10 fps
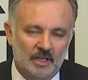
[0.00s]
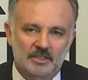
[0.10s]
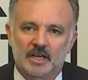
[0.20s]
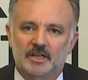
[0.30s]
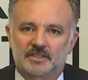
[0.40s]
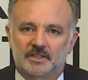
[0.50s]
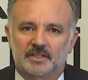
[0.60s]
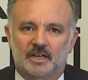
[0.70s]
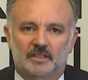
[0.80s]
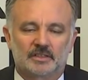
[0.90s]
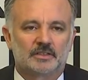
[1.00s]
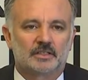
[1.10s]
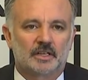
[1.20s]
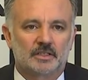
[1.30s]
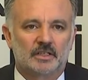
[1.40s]
cenazesine
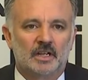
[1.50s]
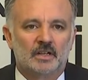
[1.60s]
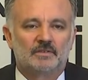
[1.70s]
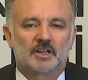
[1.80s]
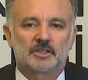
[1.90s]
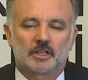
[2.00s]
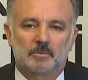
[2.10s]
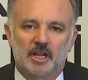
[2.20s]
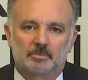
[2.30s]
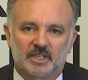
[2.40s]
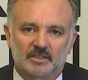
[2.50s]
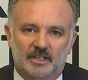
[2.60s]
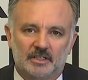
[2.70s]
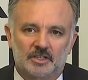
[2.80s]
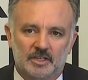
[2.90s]
katıldıkları ve açıklama
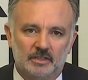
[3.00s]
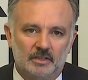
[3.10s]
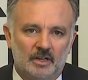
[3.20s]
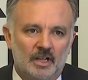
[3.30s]
yaptıkları için